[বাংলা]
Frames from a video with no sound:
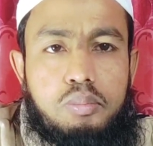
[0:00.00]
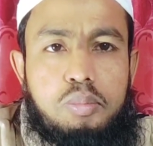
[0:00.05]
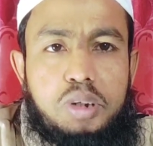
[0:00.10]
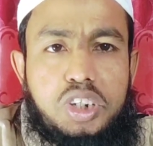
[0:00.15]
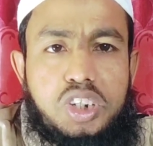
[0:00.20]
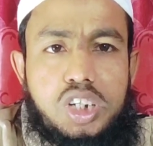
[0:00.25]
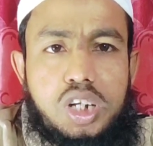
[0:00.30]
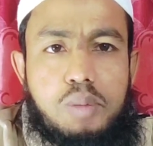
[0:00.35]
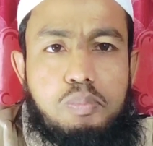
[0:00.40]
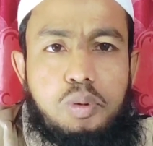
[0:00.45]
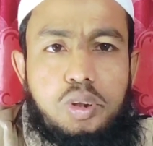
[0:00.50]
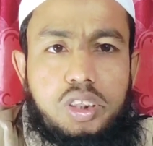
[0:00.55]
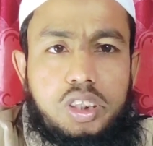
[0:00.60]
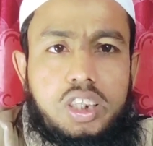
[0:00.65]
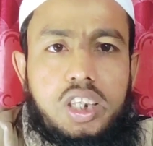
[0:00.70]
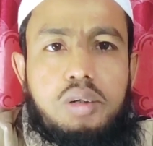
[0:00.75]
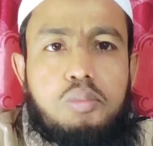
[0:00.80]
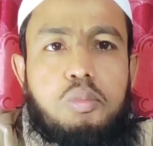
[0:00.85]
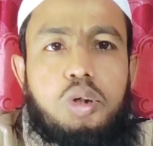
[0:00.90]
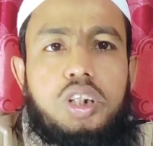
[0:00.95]
বিশ্বের
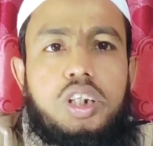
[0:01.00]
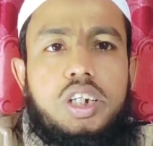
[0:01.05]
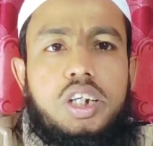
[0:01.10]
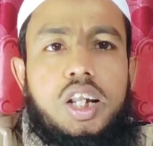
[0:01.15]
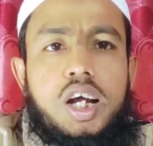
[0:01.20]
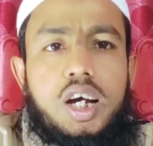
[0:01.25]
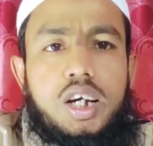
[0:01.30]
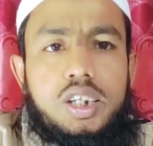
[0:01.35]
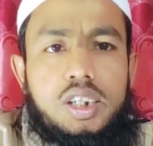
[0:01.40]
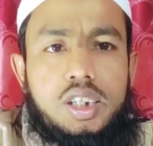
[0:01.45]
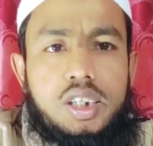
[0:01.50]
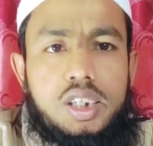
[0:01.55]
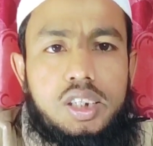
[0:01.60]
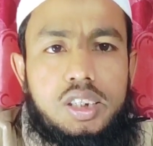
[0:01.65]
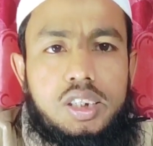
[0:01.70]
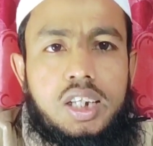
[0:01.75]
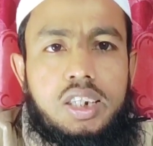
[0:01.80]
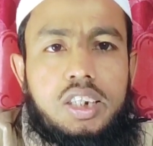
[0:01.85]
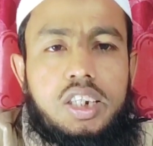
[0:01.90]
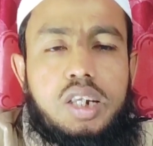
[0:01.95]
প্রত্যেক মনীষীরা
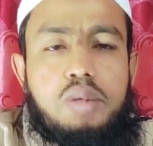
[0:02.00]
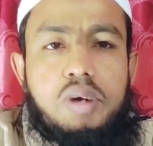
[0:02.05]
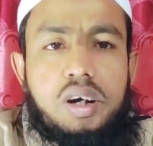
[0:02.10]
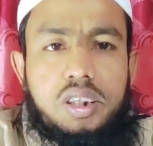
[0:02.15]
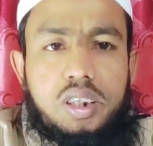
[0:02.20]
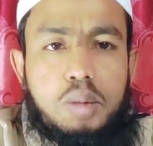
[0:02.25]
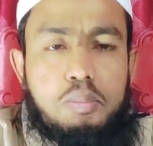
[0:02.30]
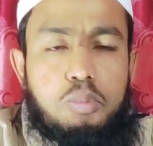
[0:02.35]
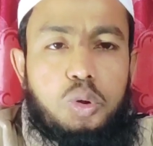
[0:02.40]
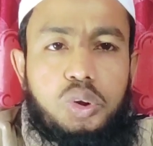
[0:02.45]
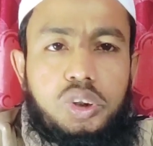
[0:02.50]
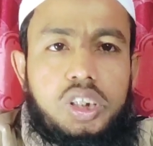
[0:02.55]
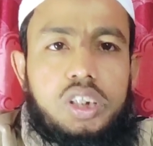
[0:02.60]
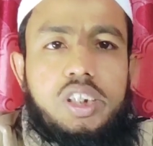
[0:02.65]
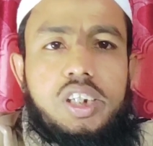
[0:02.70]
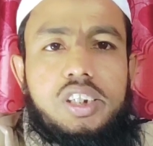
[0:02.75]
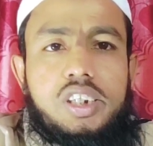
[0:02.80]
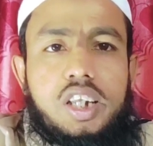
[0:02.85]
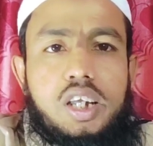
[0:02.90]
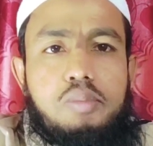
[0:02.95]
শান্তির বার্তা পৌঁছে
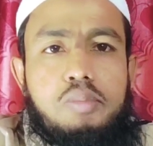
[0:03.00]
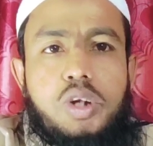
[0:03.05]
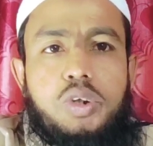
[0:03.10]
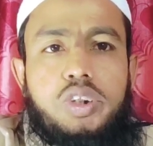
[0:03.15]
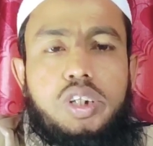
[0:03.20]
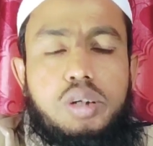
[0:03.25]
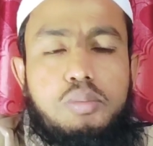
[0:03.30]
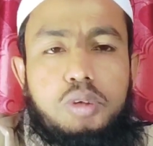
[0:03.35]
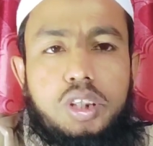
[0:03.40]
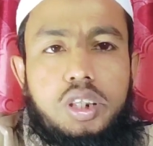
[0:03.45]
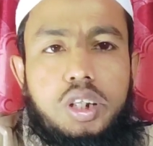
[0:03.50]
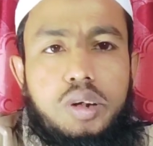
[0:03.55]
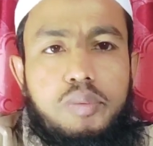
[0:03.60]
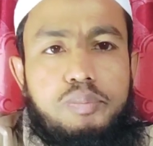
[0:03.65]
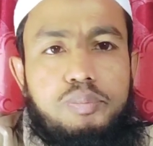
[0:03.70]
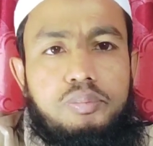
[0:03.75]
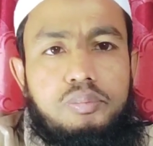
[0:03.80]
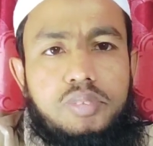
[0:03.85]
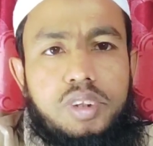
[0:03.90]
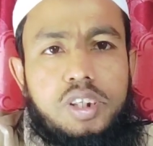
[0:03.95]
দিয়েছিলেন মানুষের মধ্যে
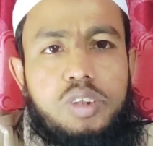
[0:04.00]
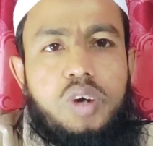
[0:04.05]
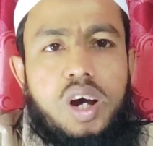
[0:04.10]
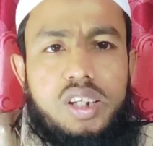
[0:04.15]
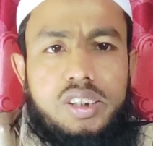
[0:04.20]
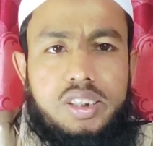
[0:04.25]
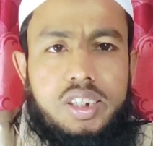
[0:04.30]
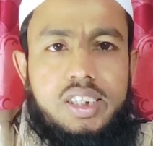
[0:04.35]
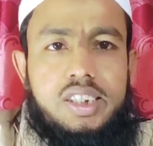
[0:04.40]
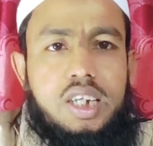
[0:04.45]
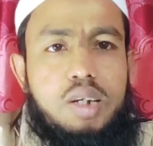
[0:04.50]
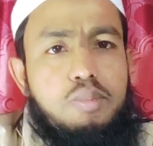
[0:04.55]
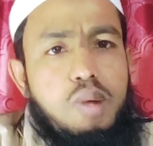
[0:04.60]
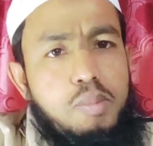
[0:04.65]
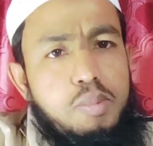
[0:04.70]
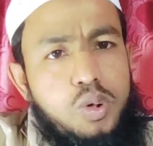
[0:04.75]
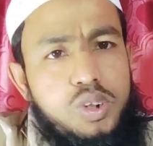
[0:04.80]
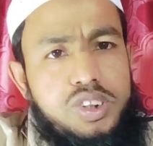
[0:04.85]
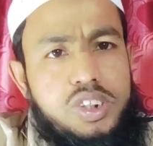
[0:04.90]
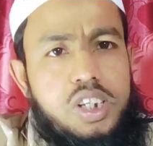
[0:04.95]
কিন্তু আজকে
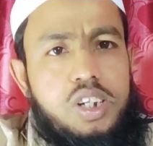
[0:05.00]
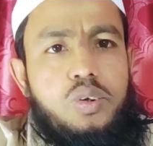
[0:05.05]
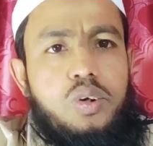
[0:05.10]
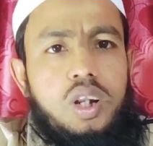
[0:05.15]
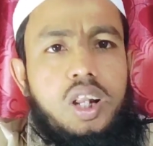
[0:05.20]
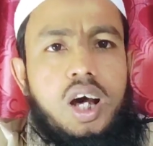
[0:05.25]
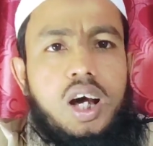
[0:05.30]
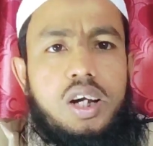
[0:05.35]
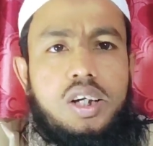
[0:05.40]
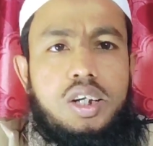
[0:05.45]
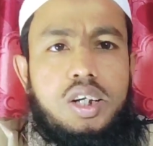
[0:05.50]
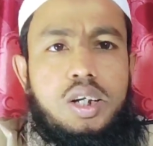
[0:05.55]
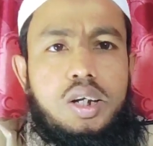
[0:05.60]
যেভাবে অশৃঙ্খলা